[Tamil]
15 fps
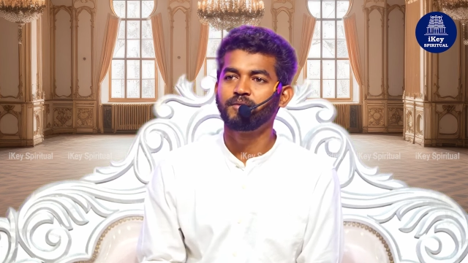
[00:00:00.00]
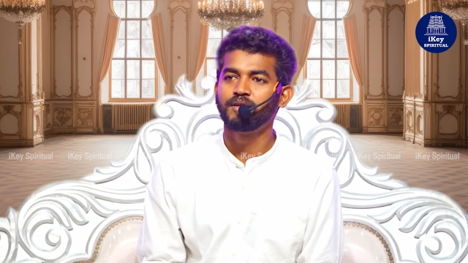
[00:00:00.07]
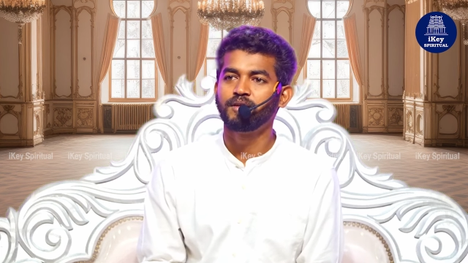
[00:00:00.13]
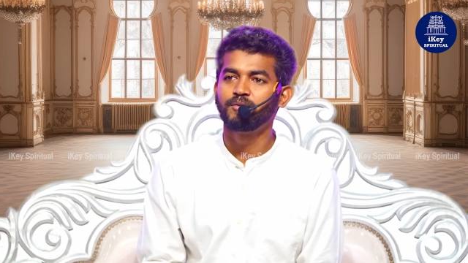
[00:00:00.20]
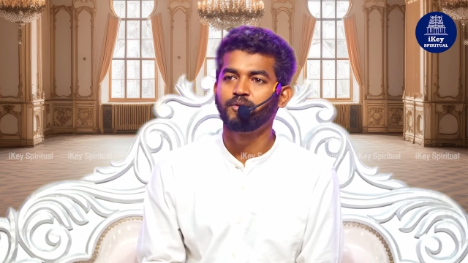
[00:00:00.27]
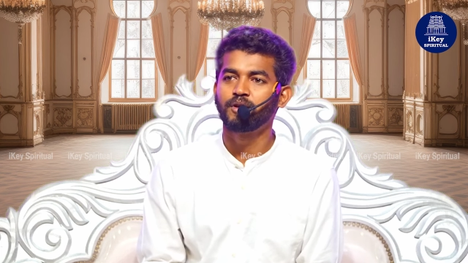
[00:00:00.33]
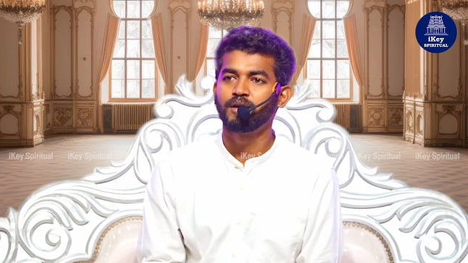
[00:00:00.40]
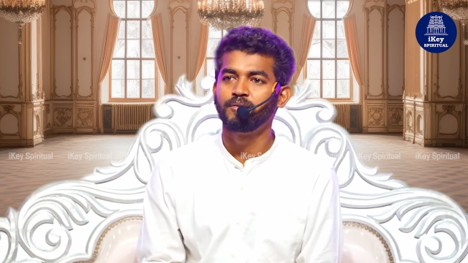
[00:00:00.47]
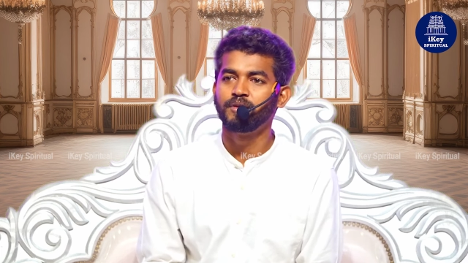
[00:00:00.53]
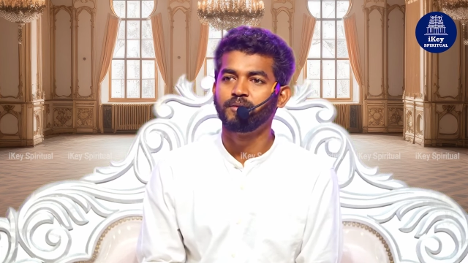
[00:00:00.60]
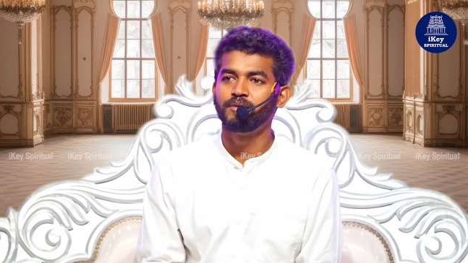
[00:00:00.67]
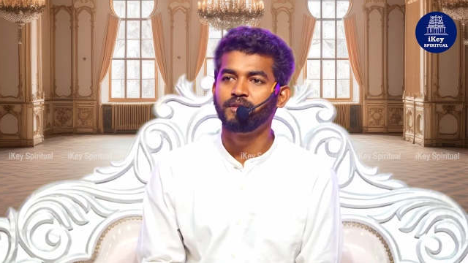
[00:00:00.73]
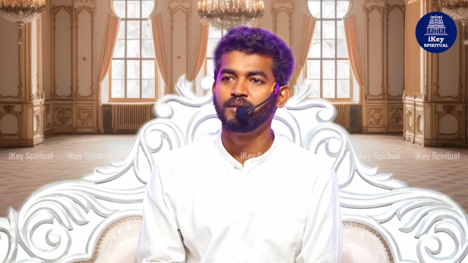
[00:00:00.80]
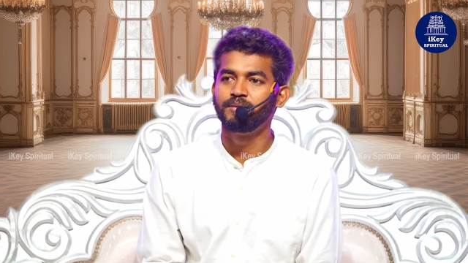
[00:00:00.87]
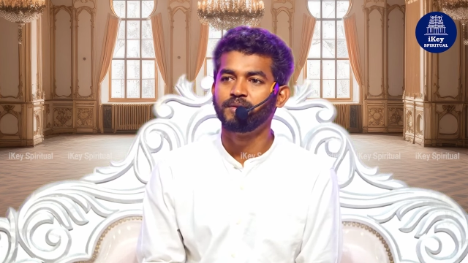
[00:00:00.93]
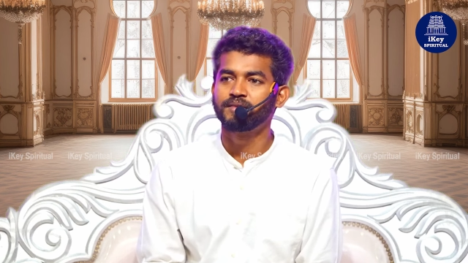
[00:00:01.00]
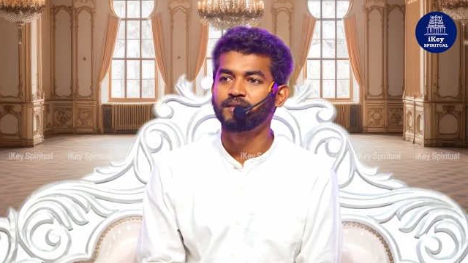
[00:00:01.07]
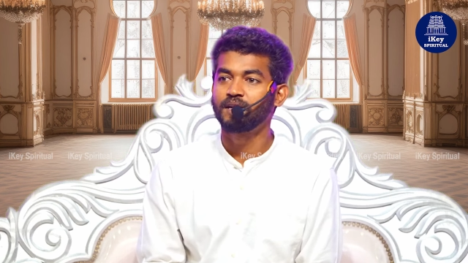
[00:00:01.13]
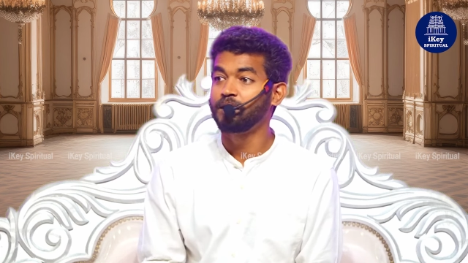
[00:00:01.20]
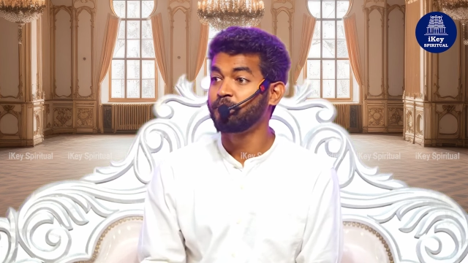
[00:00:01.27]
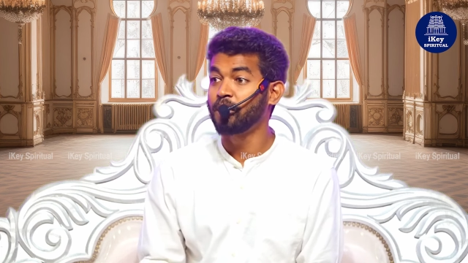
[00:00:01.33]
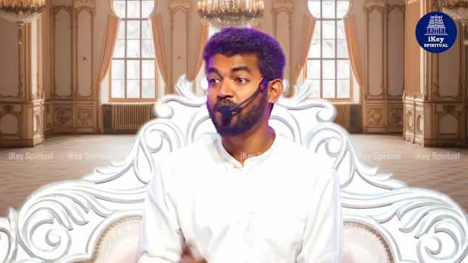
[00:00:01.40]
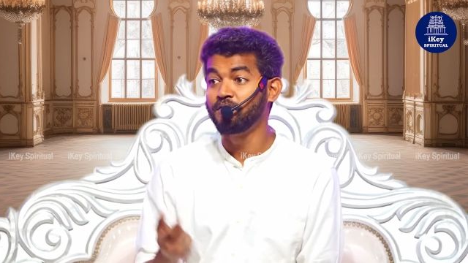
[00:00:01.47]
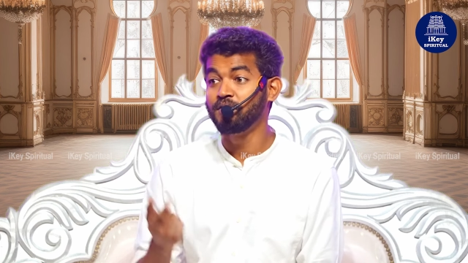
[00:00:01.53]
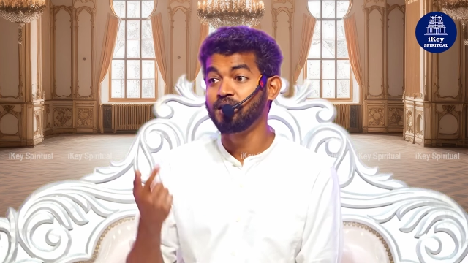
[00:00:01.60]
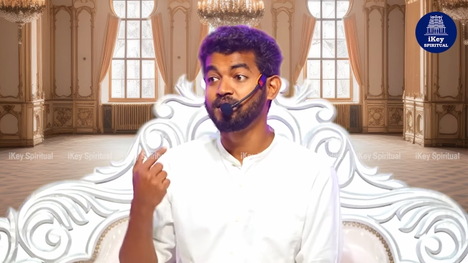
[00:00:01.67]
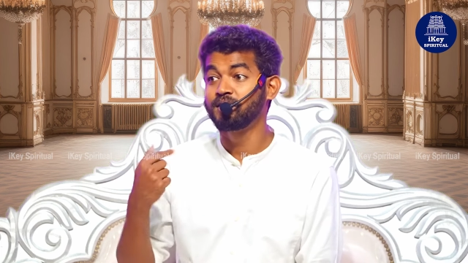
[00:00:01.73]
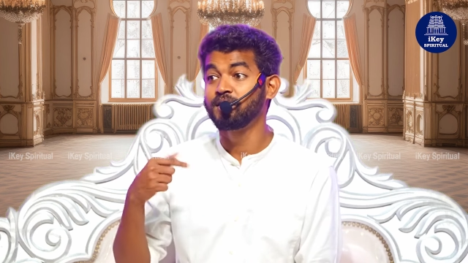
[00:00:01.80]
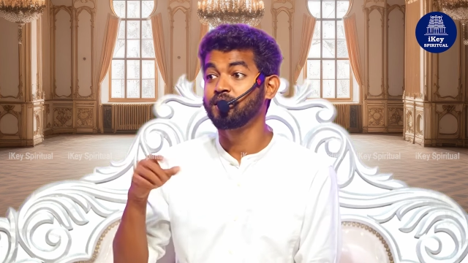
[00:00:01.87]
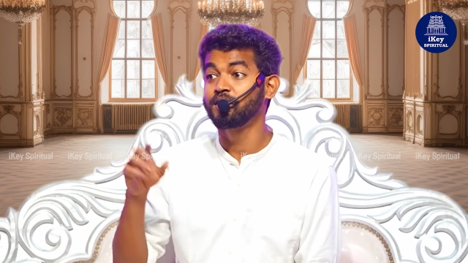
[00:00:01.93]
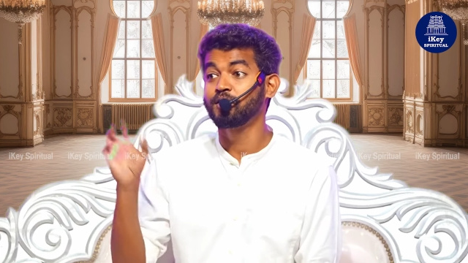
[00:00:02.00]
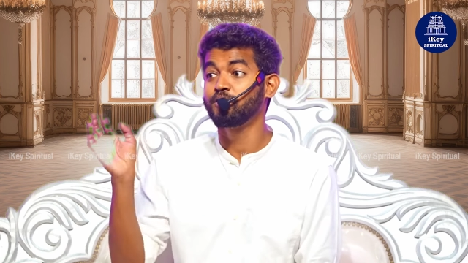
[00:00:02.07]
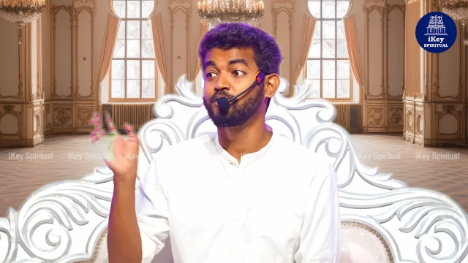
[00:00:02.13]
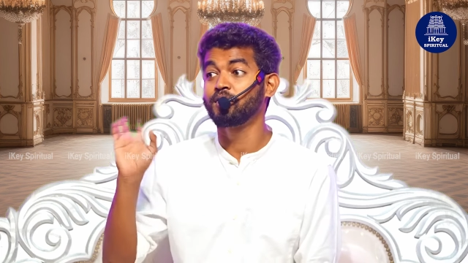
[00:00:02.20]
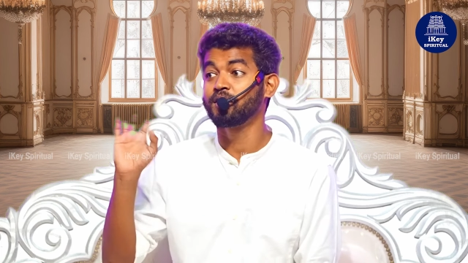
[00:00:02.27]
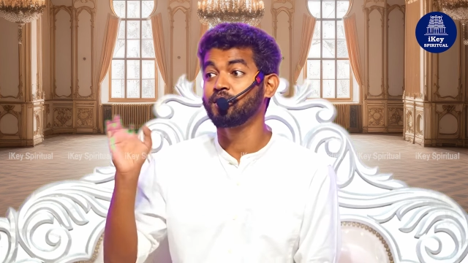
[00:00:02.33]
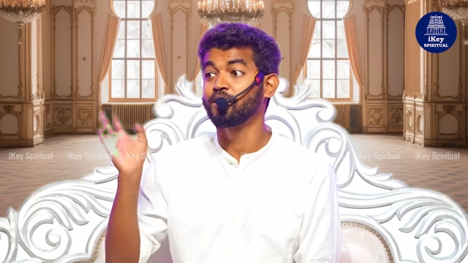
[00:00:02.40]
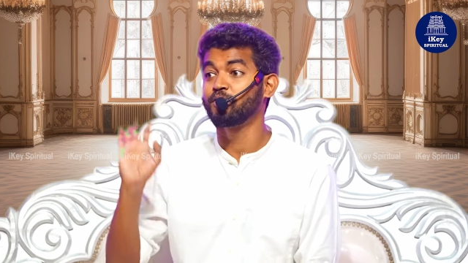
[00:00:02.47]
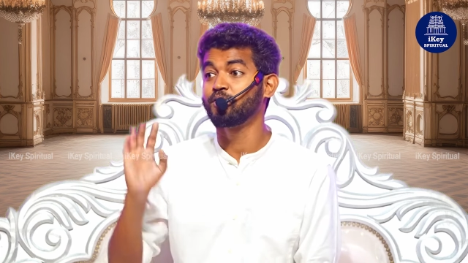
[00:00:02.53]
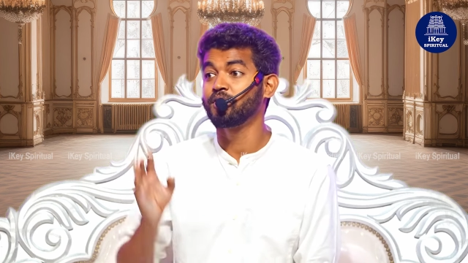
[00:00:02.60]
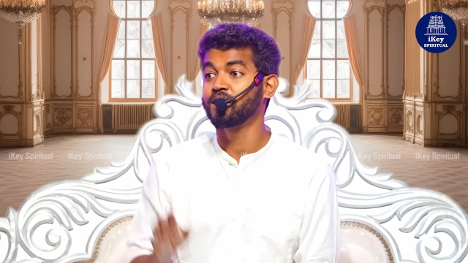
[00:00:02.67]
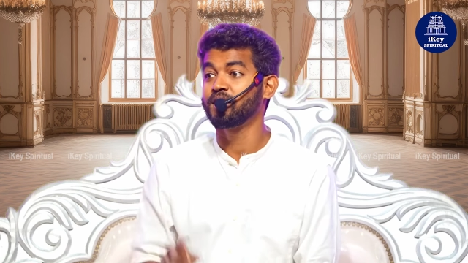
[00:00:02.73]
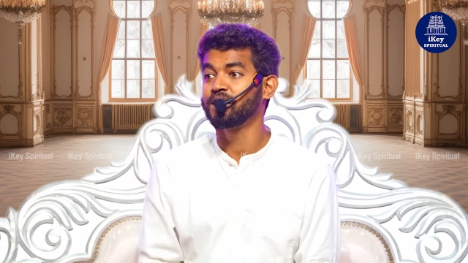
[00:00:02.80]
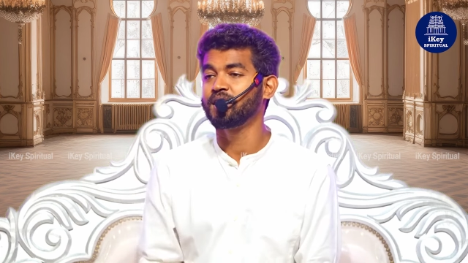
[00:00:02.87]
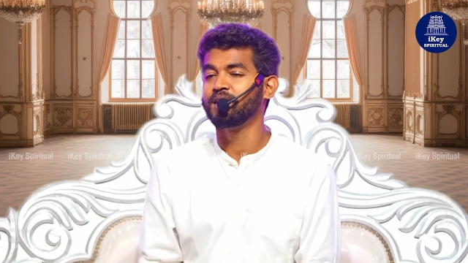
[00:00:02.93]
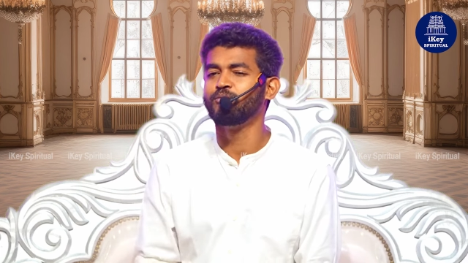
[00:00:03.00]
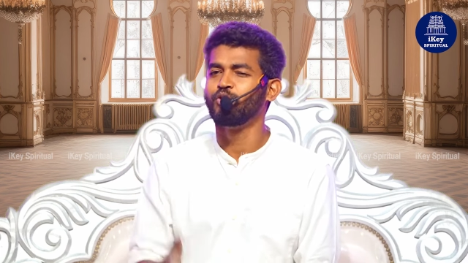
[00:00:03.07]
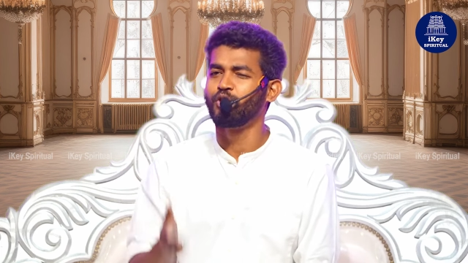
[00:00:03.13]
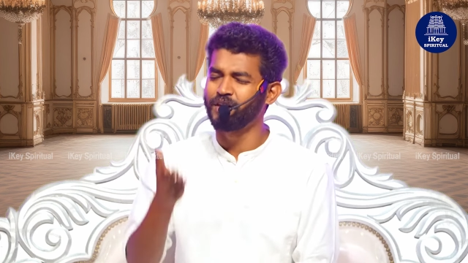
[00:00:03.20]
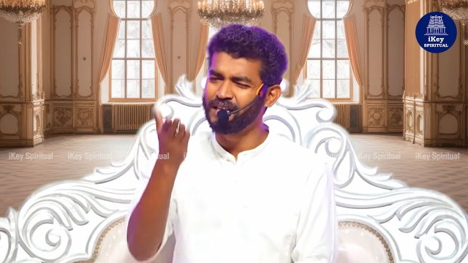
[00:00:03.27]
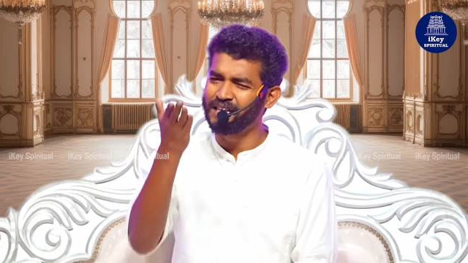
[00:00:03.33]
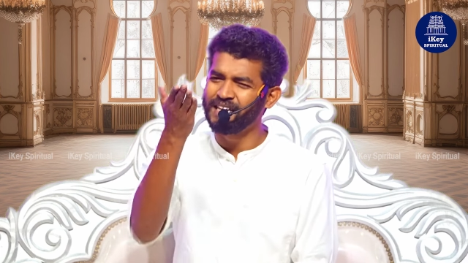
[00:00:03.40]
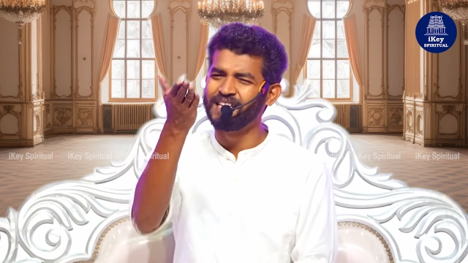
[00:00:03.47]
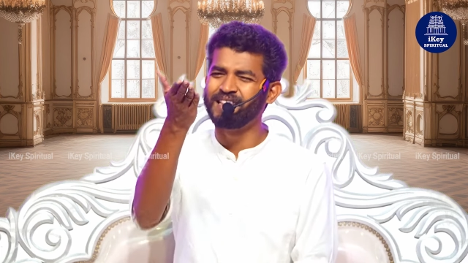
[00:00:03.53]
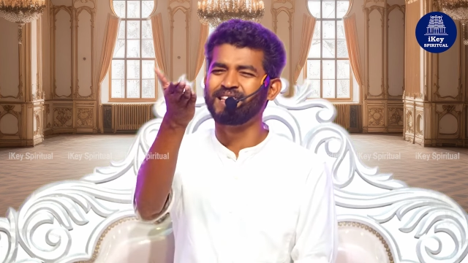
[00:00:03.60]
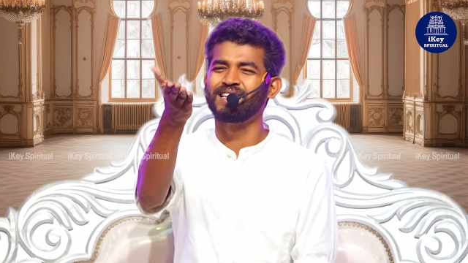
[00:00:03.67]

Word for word: கிட்ட பொறாமையை பற்றி பேசுகிறான் இப்போ அவங்களுக்கு திருந்தணுன்றதுல நோக்கருவே முதல் நீ